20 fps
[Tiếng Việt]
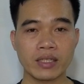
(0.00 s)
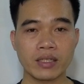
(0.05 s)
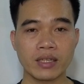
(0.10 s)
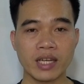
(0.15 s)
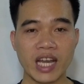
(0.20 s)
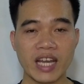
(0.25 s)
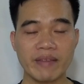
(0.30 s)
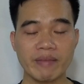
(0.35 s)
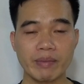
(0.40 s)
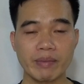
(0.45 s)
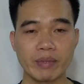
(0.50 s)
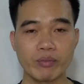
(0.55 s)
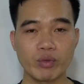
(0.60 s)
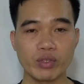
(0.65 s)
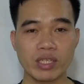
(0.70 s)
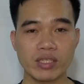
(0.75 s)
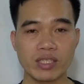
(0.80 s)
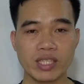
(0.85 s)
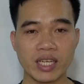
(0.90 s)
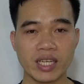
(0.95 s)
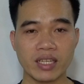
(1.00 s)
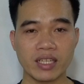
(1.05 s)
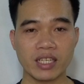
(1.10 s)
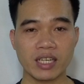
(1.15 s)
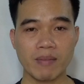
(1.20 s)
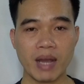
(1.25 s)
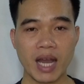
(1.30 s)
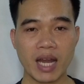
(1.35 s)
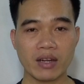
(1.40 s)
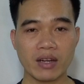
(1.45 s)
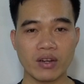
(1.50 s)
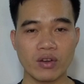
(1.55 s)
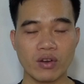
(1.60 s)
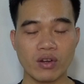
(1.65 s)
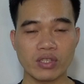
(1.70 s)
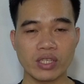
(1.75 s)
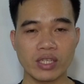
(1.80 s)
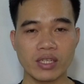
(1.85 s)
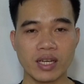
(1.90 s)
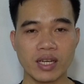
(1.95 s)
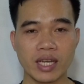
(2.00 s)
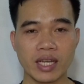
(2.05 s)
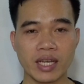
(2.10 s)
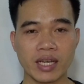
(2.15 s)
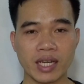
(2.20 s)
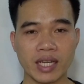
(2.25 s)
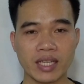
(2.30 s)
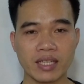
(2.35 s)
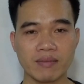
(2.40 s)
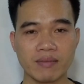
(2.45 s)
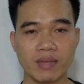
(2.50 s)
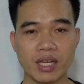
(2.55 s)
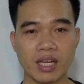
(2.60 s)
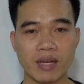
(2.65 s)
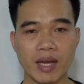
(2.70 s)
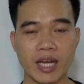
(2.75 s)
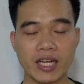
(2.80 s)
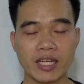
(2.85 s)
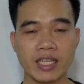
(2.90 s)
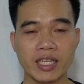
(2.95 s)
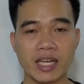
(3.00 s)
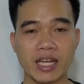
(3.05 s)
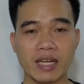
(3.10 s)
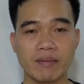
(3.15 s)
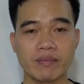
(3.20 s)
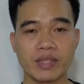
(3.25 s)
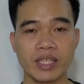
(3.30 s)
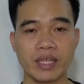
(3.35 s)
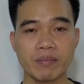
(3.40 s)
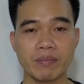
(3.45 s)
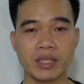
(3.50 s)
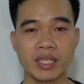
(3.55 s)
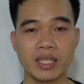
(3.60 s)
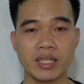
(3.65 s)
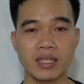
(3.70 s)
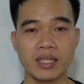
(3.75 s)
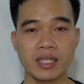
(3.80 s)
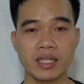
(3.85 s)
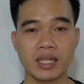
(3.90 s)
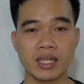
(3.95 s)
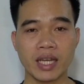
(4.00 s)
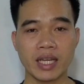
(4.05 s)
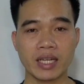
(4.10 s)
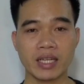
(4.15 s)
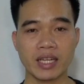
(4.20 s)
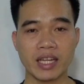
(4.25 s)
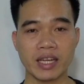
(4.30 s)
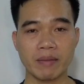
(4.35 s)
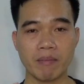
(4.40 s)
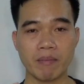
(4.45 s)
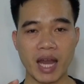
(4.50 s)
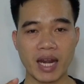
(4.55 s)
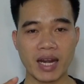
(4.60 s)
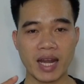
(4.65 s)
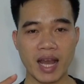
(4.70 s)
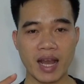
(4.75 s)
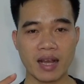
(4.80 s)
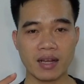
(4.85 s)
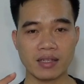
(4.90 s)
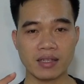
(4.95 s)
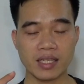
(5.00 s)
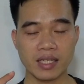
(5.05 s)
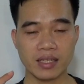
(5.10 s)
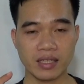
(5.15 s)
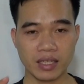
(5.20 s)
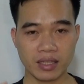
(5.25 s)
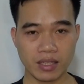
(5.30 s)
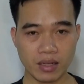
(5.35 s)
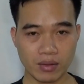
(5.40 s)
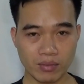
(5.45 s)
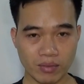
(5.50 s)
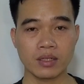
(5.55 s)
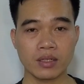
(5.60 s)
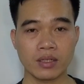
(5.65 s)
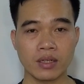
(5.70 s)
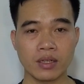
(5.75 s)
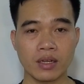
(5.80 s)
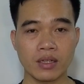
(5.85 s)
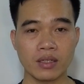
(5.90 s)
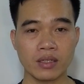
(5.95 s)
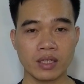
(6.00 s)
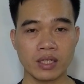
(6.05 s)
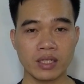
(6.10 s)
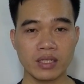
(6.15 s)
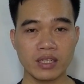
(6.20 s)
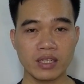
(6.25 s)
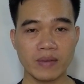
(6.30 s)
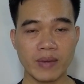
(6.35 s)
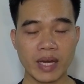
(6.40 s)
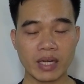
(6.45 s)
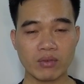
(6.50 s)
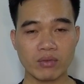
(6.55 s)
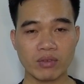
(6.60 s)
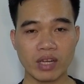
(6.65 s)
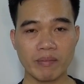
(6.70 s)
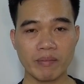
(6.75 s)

thứ hai mà mình muốn chia sẻ đến các bạn đó chính là cái cách mà các bạn đi làm tiếp thị liên kết để bán hàng ở trên tiktok đó thì như các bạn cũng đã